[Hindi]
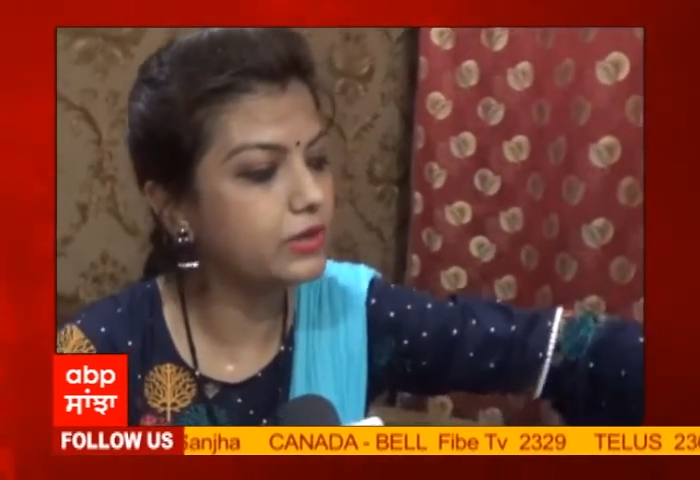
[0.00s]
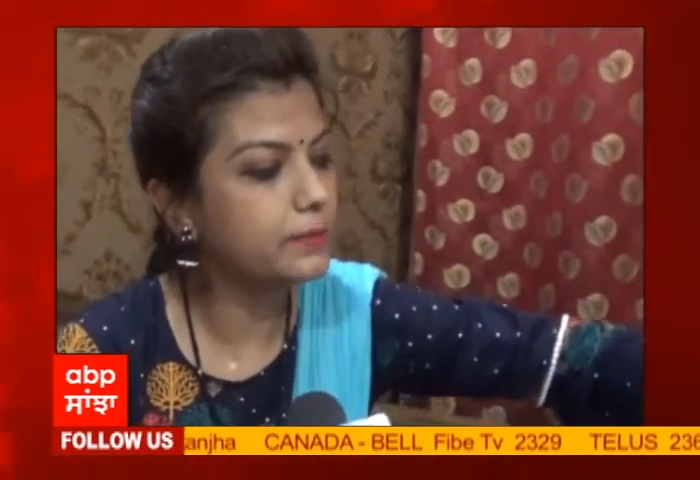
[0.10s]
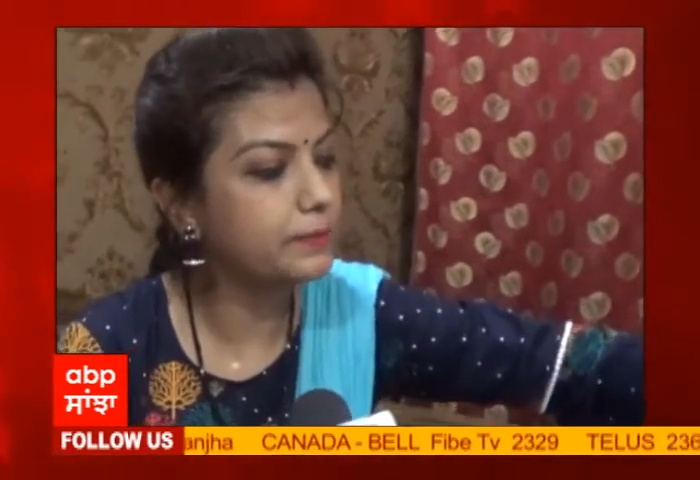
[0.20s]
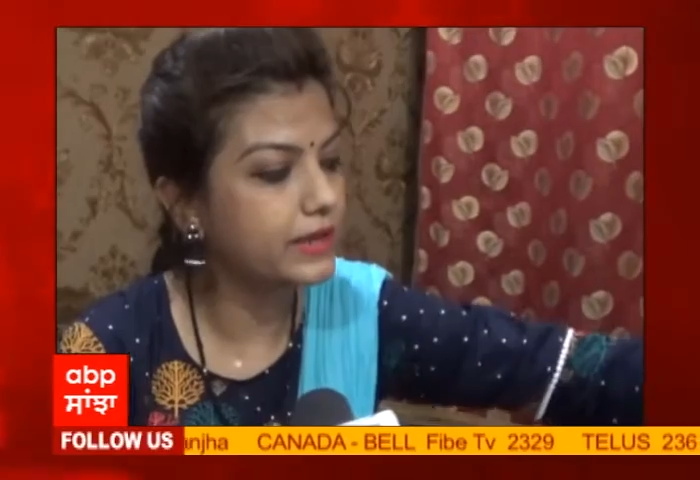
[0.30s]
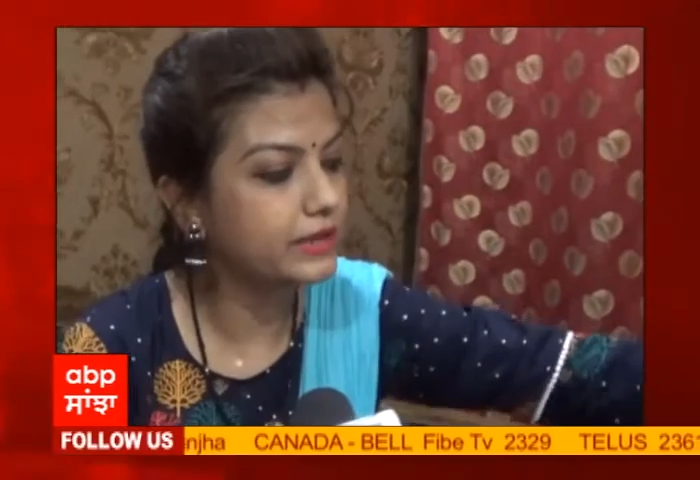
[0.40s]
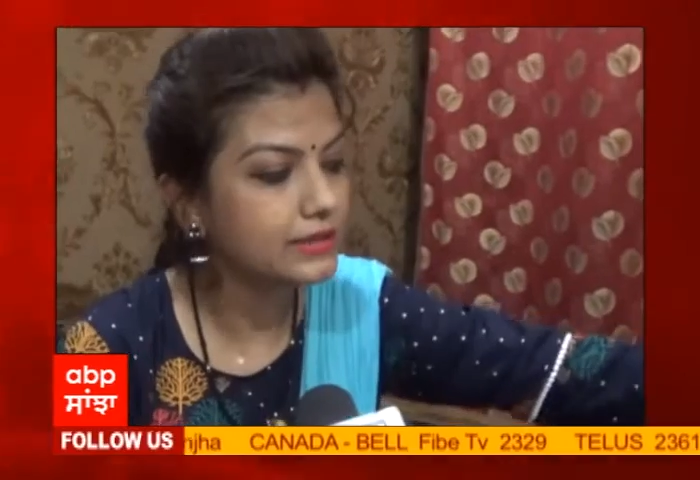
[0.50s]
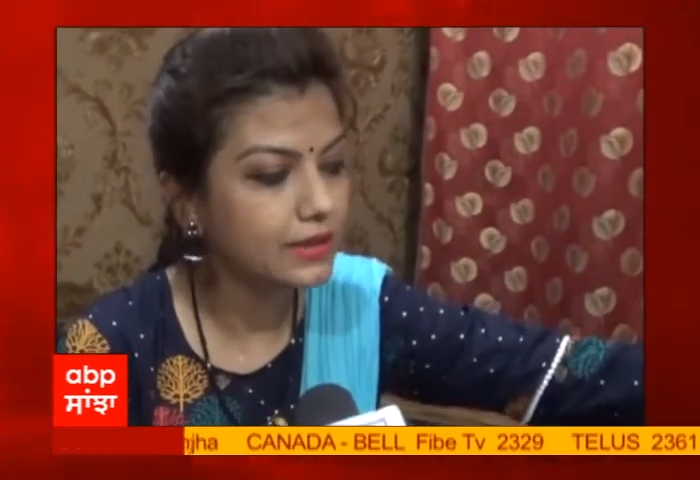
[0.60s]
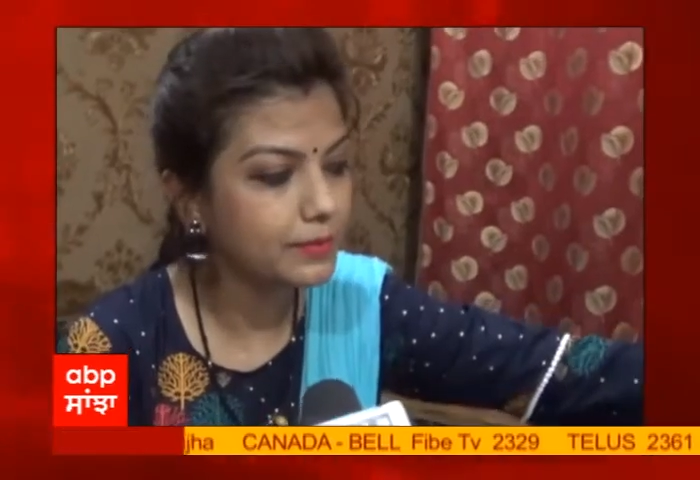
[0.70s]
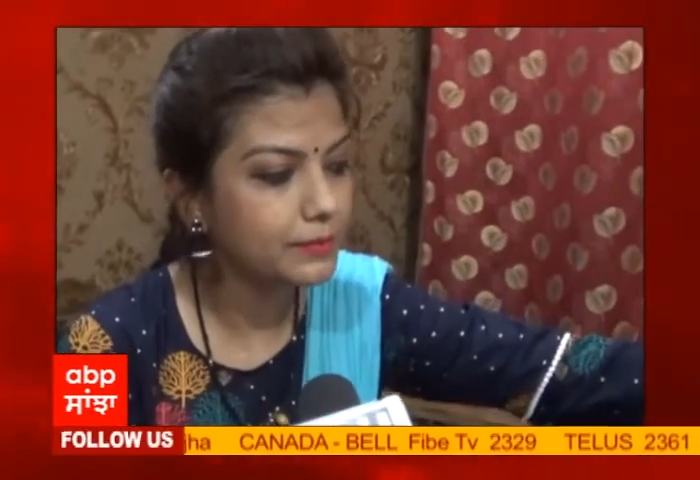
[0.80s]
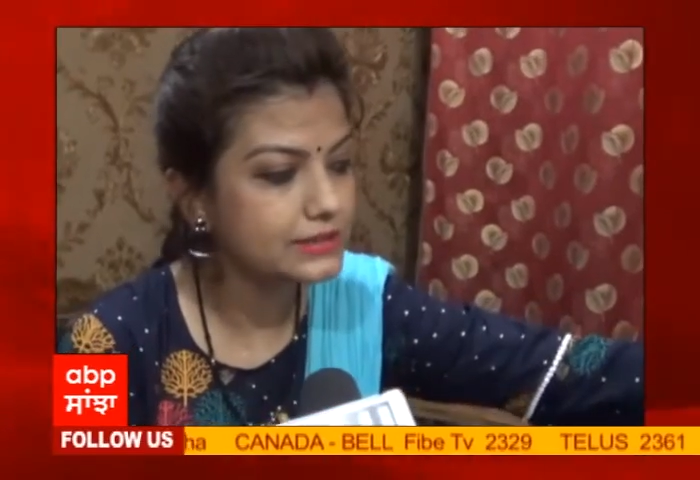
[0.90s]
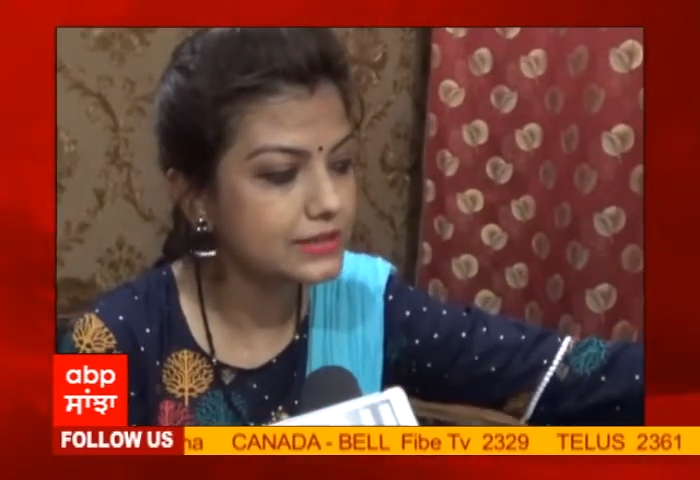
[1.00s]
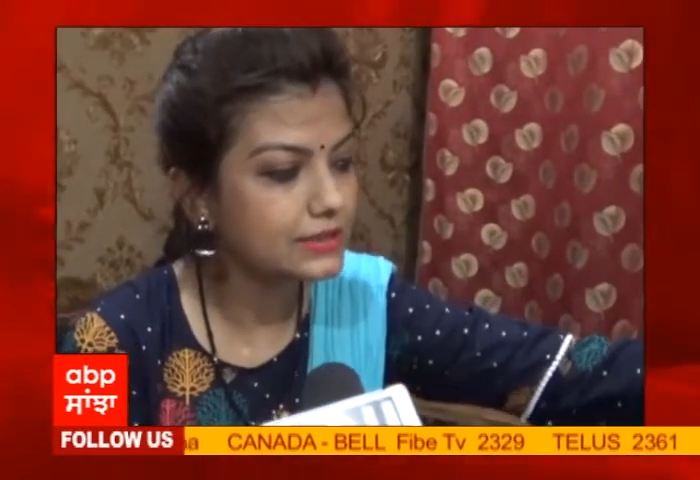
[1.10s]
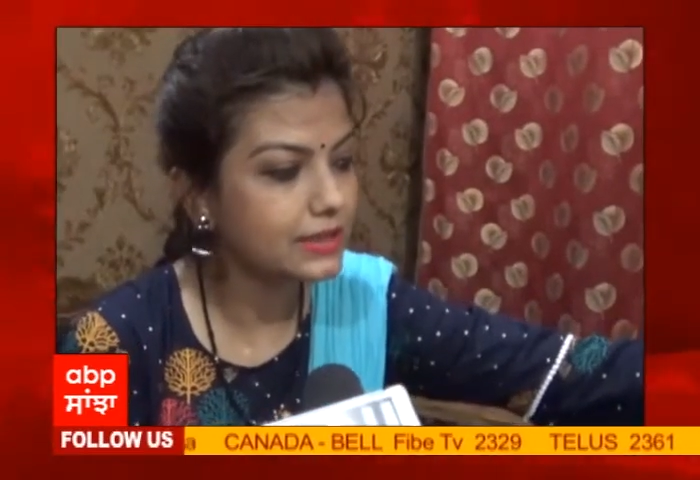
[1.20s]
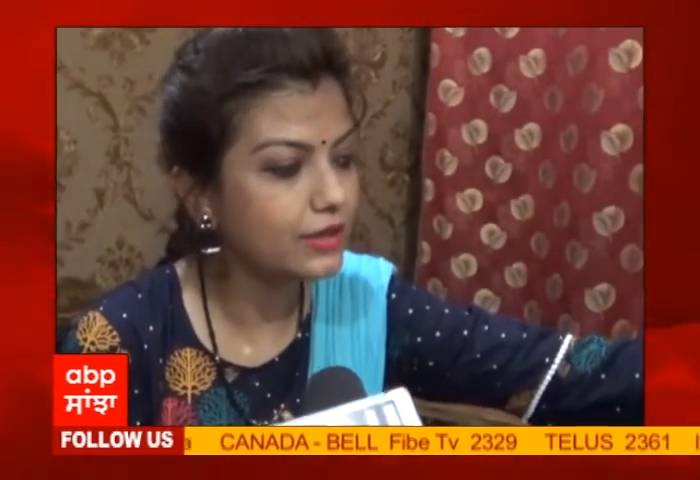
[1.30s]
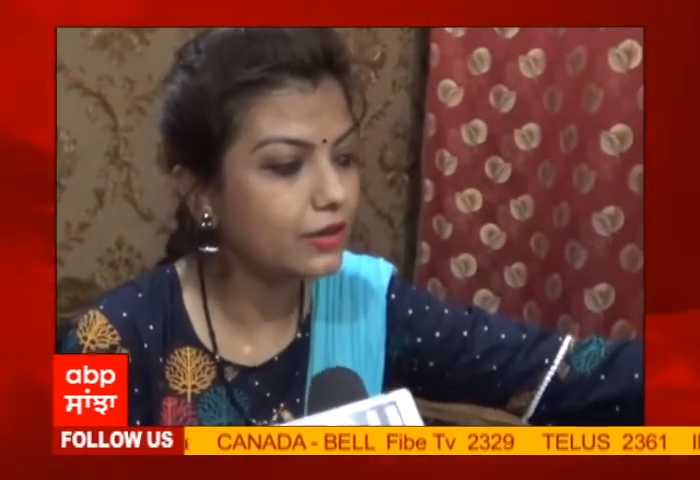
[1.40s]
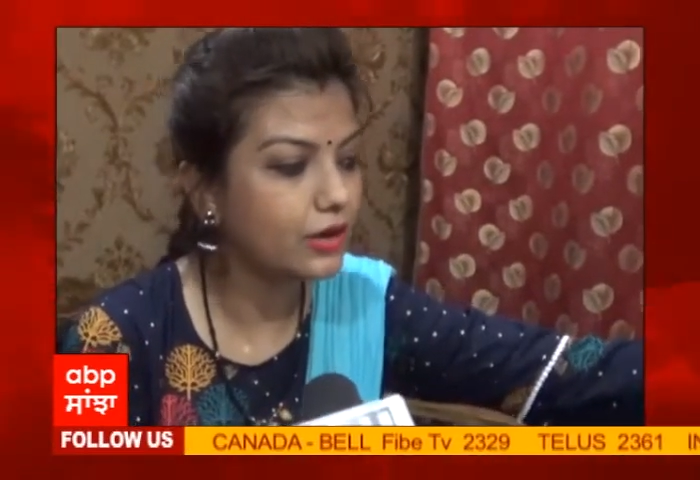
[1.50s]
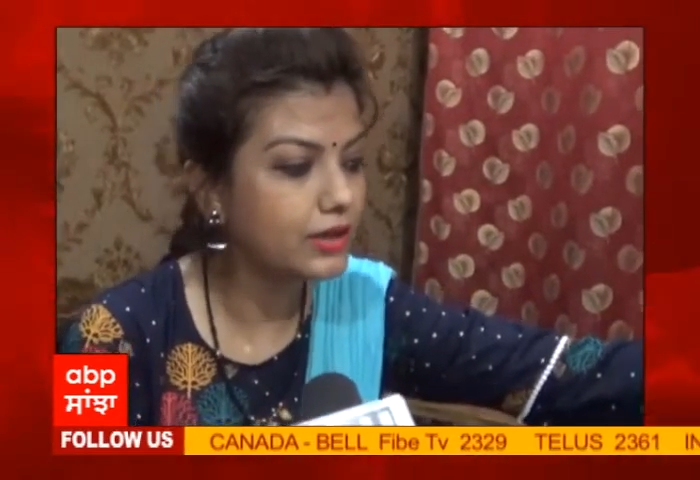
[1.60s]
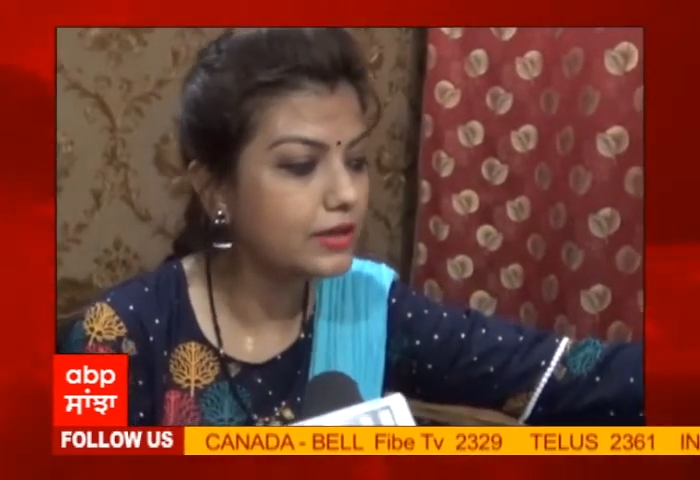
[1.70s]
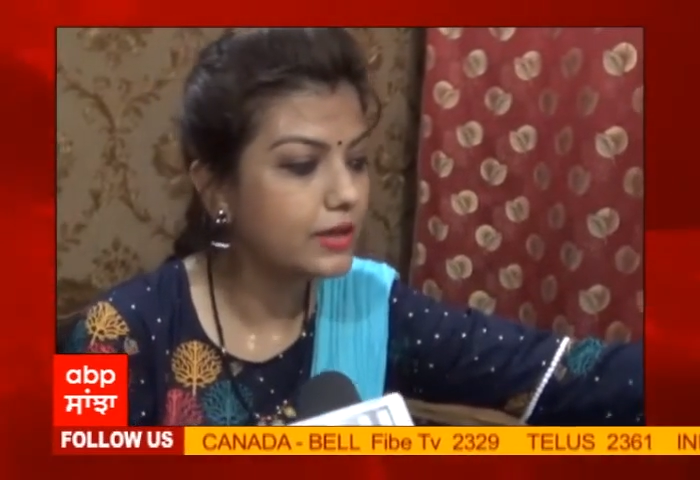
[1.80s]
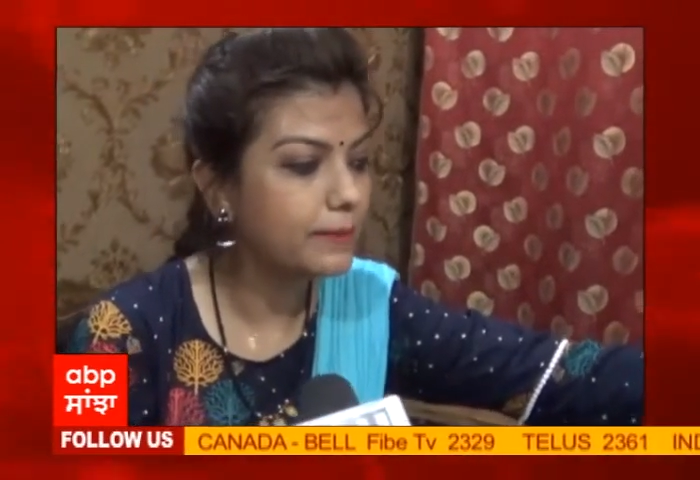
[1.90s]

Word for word: वो ये पानी से हमें मिल जाता है और